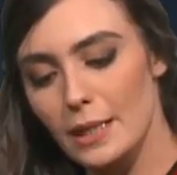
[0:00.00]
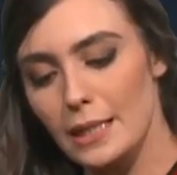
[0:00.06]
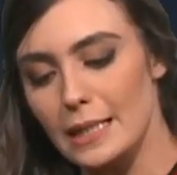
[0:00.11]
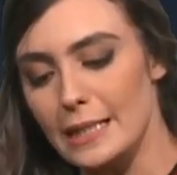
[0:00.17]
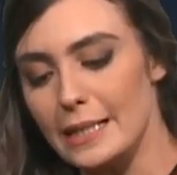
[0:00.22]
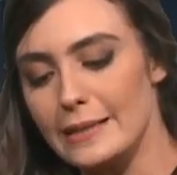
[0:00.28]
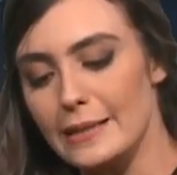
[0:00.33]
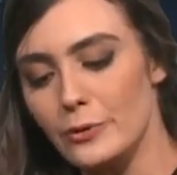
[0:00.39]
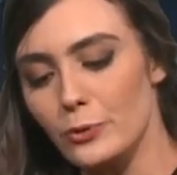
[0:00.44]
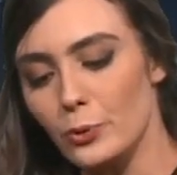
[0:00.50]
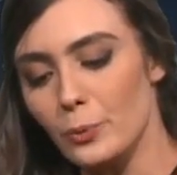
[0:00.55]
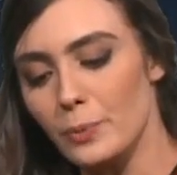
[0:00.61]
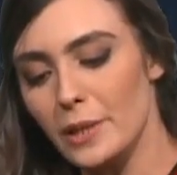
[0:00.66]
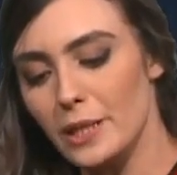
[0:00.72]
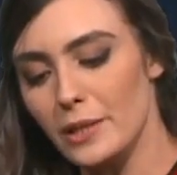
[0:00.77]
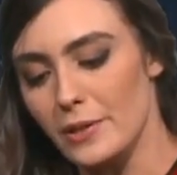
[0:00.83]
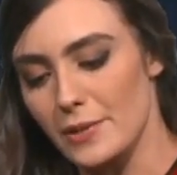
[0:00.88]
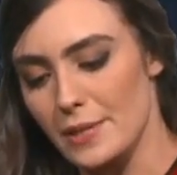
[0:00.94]
Il était
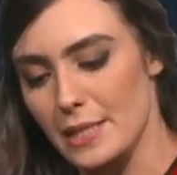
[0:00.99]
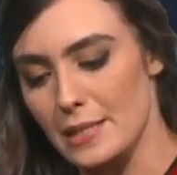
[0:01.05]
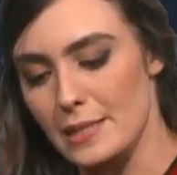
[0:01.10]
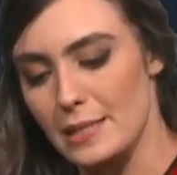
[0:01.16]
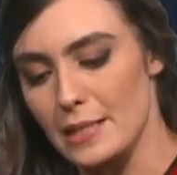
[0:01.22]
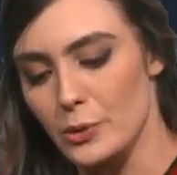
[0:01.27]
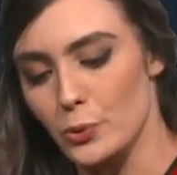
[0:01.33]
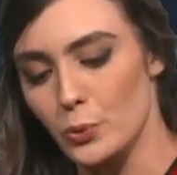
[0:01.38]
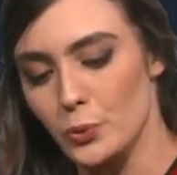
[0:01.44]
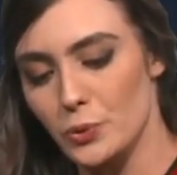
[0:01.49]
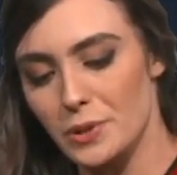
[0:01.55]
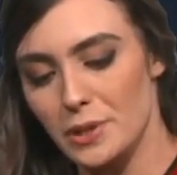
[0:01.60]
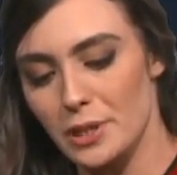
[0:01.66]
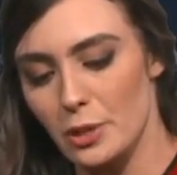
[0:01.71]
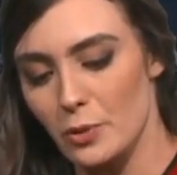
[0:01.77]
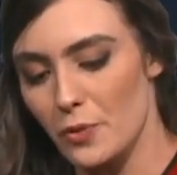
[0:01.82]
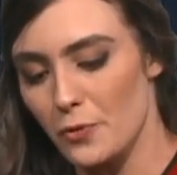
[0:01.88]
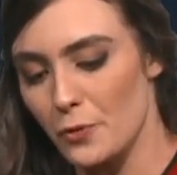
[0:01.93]
tombé dans un de ces doutes
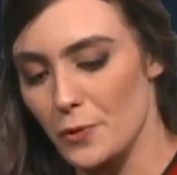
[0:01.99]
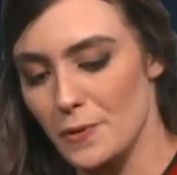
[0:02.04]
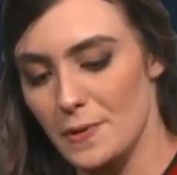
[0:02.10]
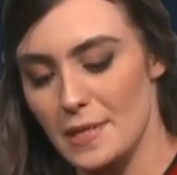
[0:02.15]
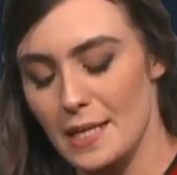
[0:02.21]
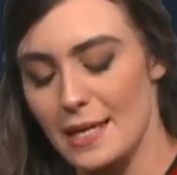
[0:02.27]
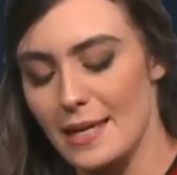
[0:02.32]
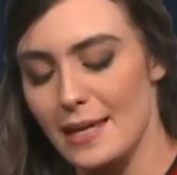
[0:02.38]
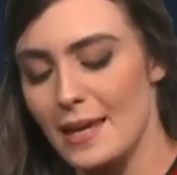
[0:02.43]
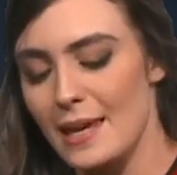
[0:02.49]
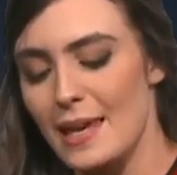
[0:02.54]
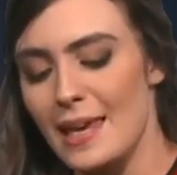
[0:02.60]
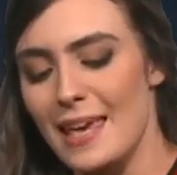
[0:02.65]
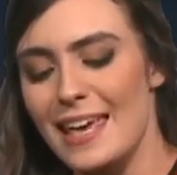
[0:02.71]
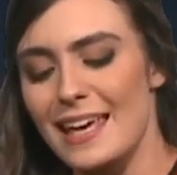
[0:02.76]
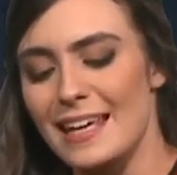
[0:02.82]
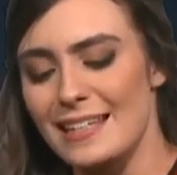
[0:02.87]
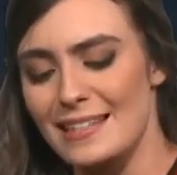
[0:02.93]
qui lui faisaient
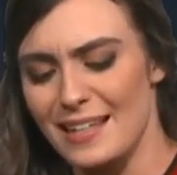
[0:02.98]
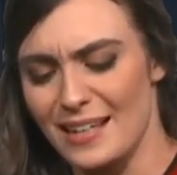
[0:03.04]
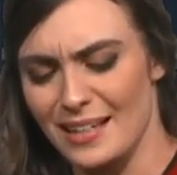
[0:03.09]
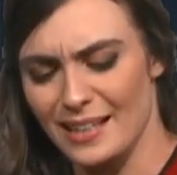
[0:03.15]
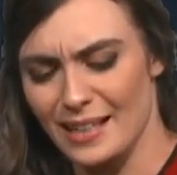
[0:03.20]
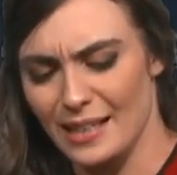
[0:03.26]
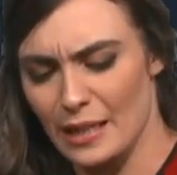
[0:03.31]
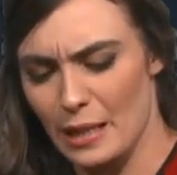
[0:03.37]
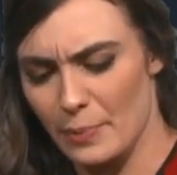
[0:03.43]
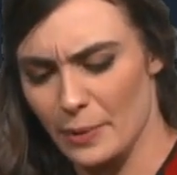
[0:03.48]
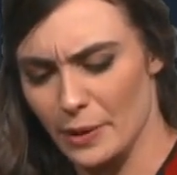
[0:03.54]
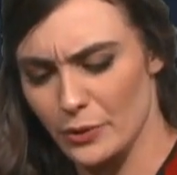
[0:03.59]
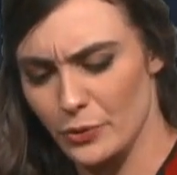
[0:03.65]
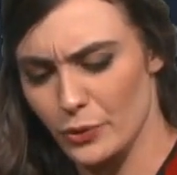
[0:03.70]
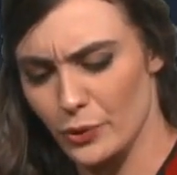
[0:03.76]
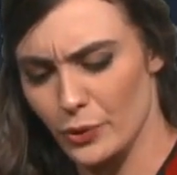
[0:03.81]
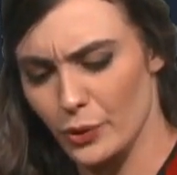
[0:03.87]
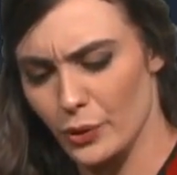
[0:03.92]
exécrer la
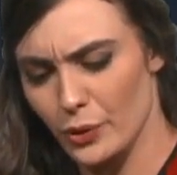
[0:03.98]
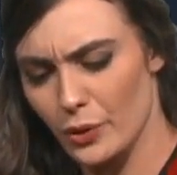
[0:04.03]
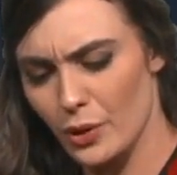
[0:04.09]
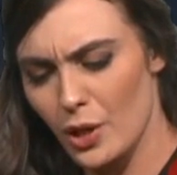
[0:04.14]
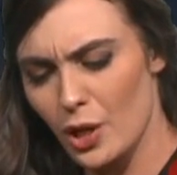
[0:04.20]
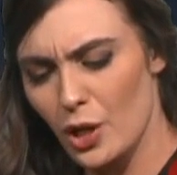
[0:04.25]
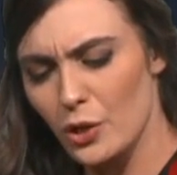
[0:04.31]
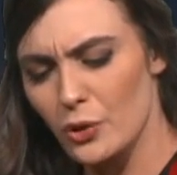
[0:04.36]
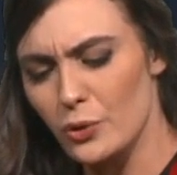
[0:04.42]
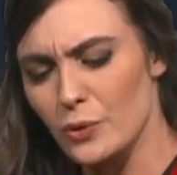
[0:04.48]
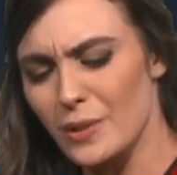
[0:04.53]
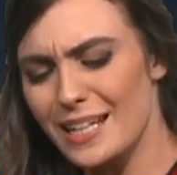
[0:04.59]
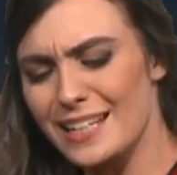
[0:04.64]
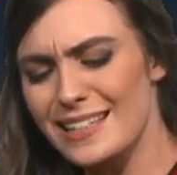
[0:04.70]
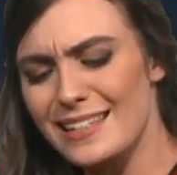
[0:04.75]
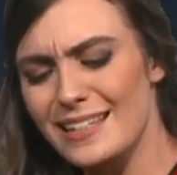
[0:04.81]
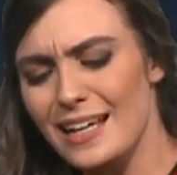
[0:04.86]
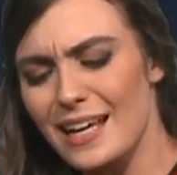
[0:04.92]
peinture, d'une
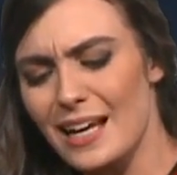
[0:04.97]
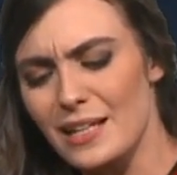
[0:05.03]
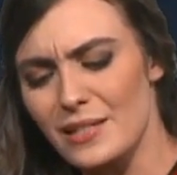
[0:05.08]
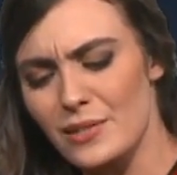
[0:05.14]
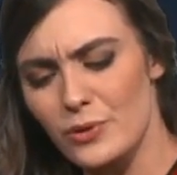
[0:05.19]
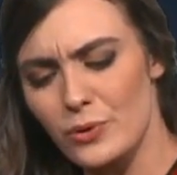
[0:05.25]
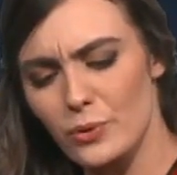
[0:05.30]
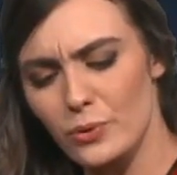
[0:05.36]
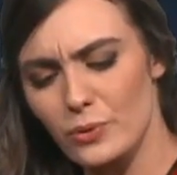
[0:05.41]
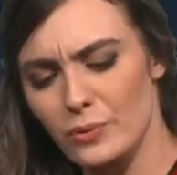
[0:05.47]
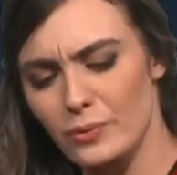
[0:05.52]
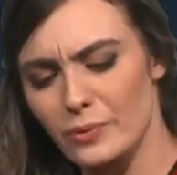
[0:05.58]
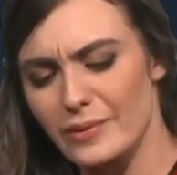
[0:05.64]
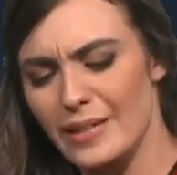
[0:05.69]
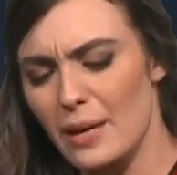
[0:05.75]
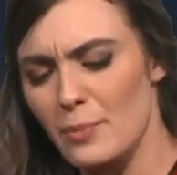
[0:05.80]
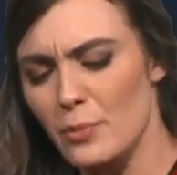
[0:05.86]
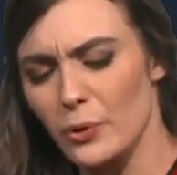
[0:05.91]
exécration
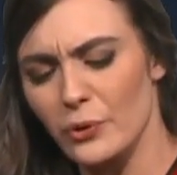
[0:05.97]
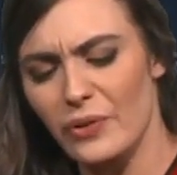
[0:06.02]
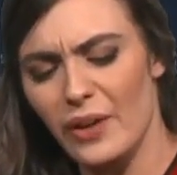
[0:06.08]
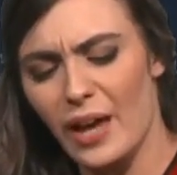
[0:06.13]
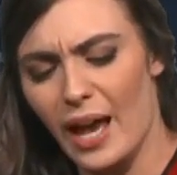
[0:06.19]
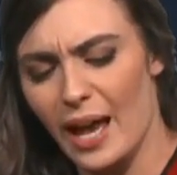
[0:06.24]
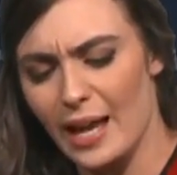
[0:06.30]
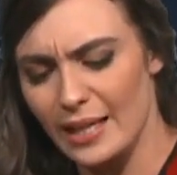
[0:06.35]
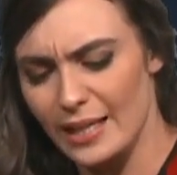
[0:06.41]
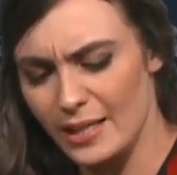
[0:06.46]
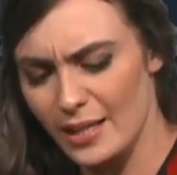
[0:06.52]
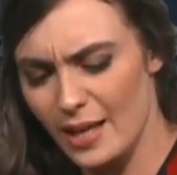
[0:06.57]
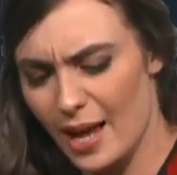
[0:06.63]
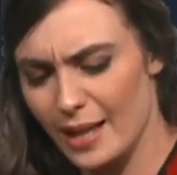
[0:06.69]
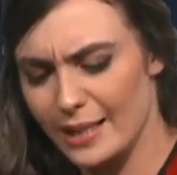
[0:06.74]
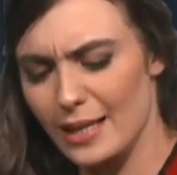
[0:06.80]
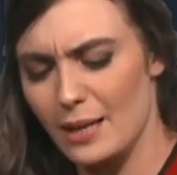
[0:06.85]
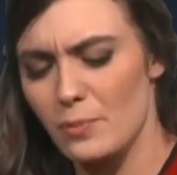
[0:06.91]
d'amant trahi,
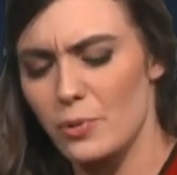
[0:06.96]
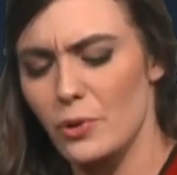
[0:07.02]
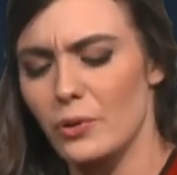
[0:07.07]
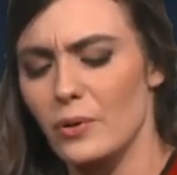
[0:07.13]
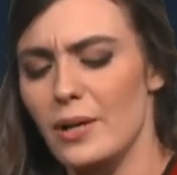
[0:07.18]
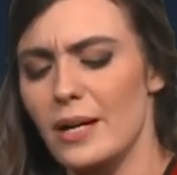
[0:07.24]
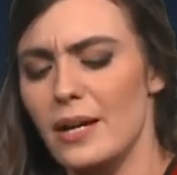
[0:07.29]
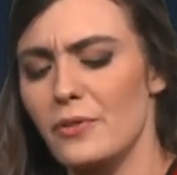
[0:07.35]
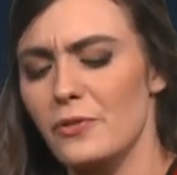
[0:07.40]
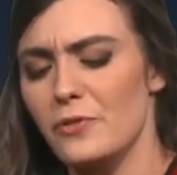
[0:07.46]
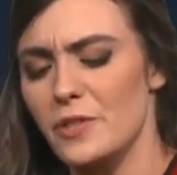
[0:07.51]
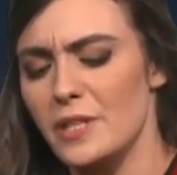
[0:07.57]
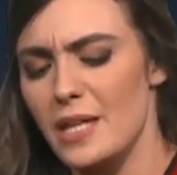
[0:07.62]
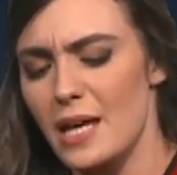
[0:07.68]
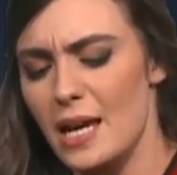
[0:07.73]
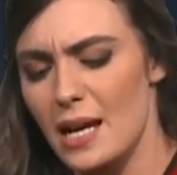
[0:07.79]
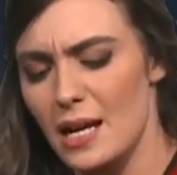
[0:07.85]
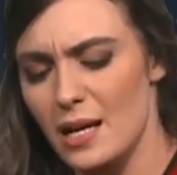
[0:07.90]
accablant
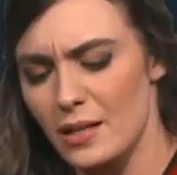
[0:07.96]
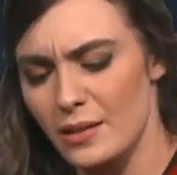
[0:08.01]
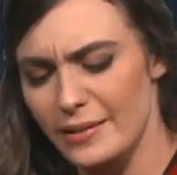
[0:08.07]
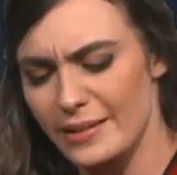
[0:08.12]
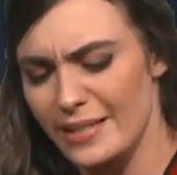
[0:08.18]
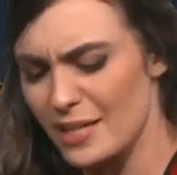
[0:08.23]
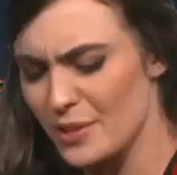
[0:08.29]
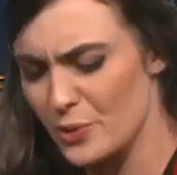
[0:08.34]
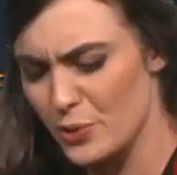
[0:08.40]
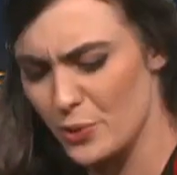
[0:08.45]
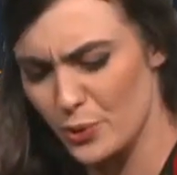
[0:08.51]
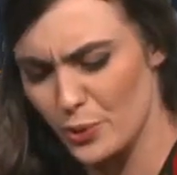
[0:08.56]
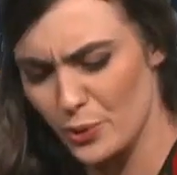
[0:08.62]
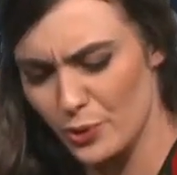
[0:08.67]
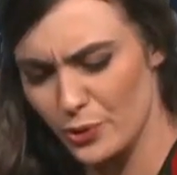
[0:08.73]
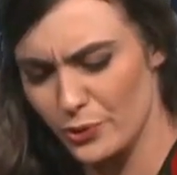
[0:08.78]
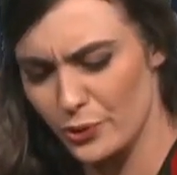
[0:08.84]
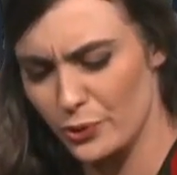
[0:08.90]
l'infidèle
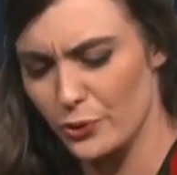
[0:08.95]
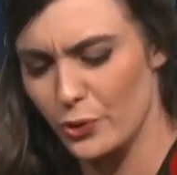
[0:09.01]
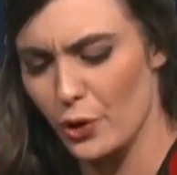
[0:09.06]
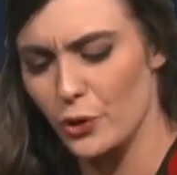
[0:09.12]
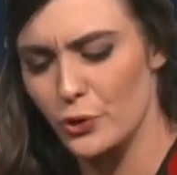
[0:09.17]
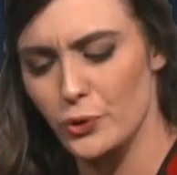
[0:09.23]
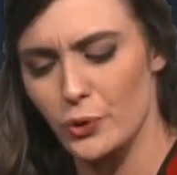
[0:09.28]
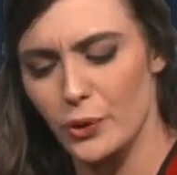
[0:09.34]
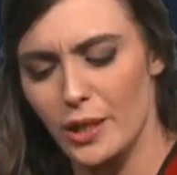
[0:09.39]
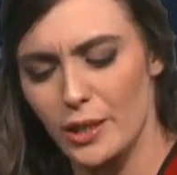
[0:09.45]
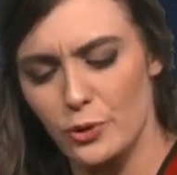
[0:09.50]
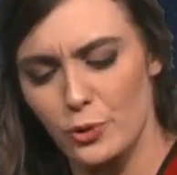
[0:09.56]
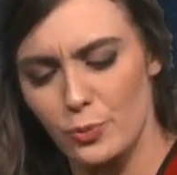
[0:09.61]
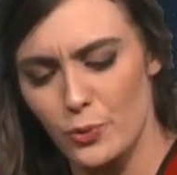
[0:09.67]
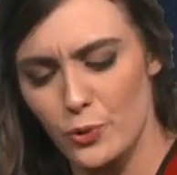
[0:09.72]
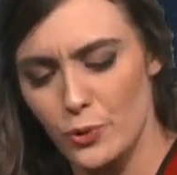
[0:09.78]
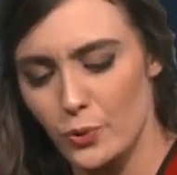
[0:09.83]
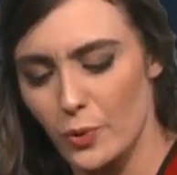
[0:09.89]
d'insultes, torturé
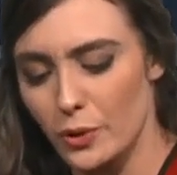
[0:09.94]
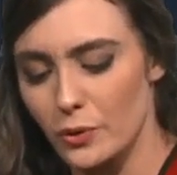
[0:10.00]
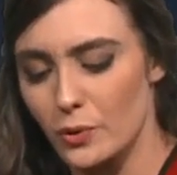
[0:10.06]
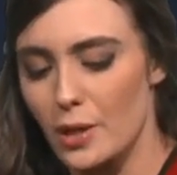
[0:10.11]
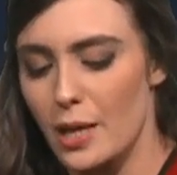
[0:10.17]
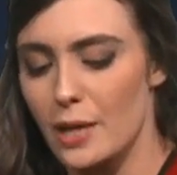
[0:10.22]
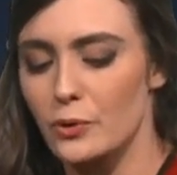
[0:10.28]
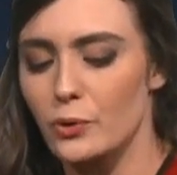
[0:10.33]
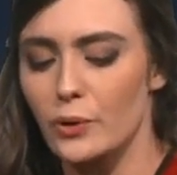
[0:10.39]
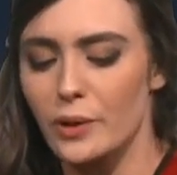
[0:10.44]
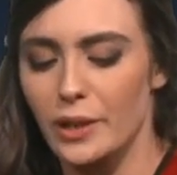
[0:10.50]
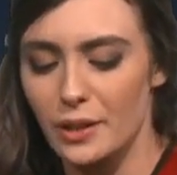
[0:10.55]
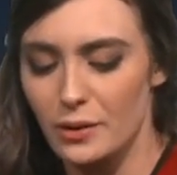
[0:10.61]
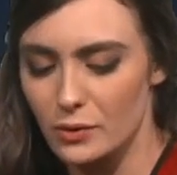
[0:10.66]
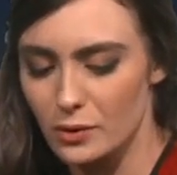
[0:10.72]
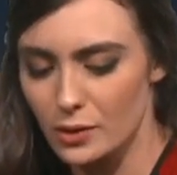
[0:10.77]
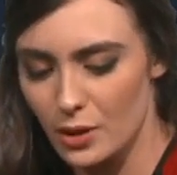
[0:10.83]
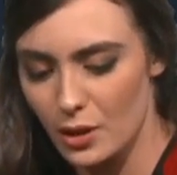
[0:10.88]
du besoin de
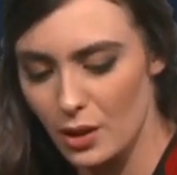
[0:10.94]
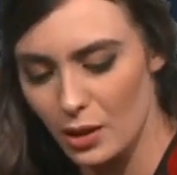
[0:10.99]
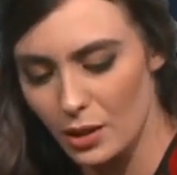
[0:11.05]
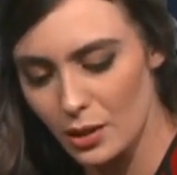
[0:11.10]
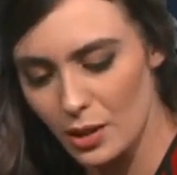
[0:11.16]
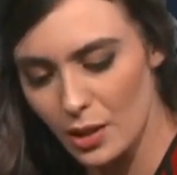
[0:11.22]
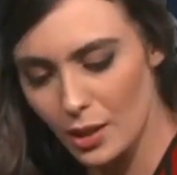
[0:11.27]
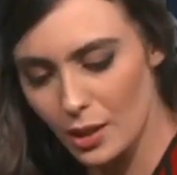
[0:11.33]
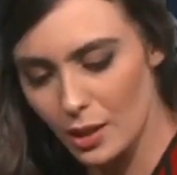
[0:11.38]
l'adorer encore.